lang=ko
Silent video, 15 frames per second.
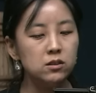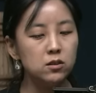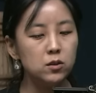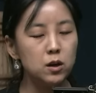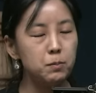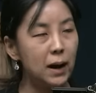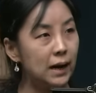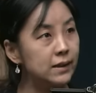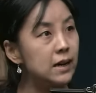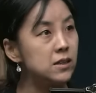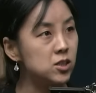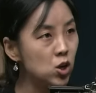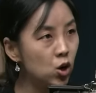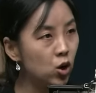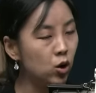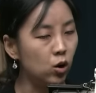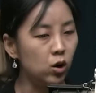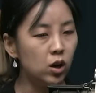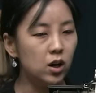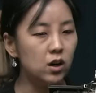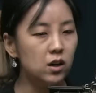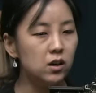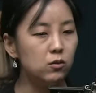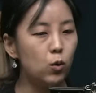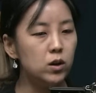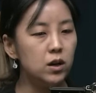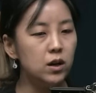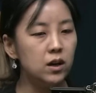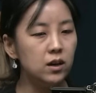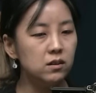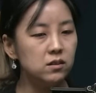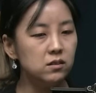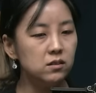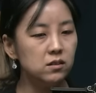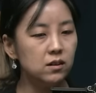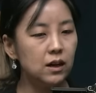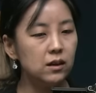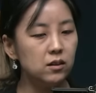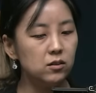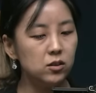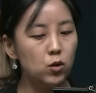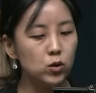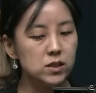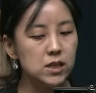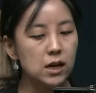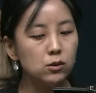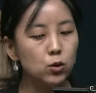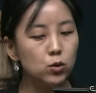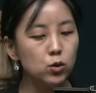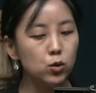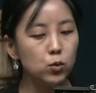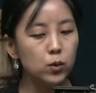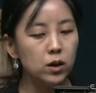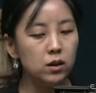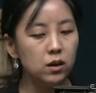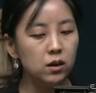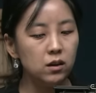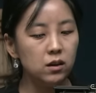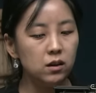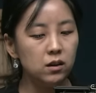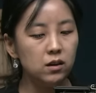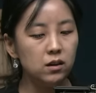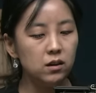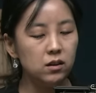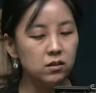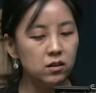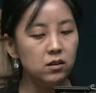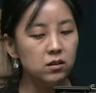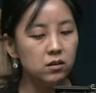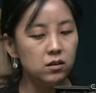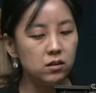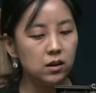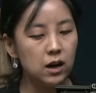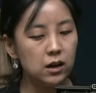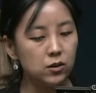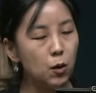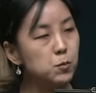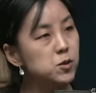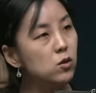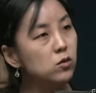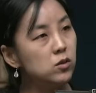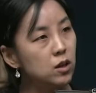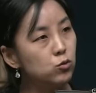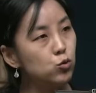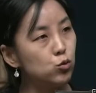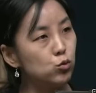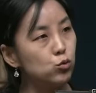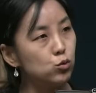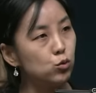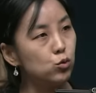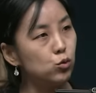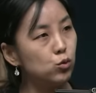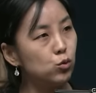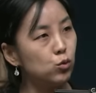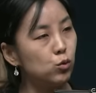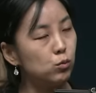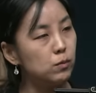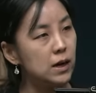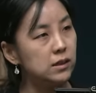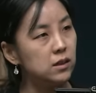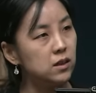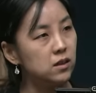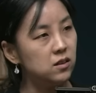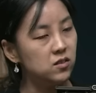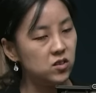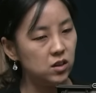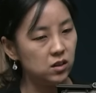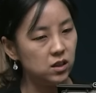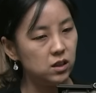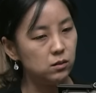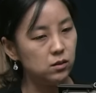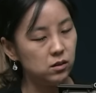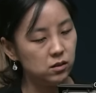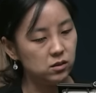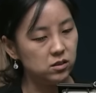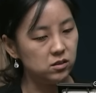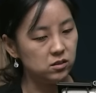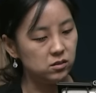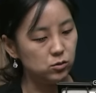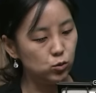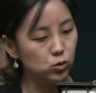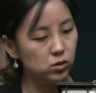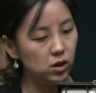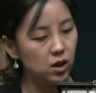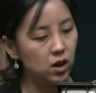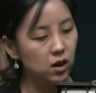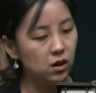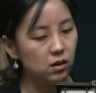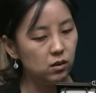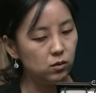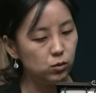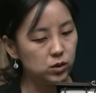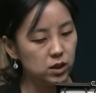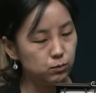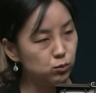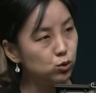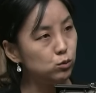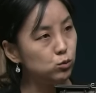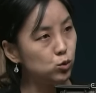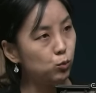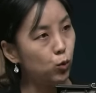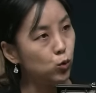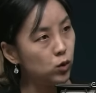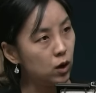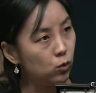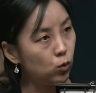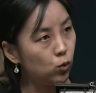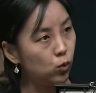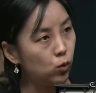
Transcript: 같은 걸 받아서 음. 원래 그 여기 상동교회는 그러니까 협성대 쪽으로 네. 많이 이제 기 그 기부금도 보내고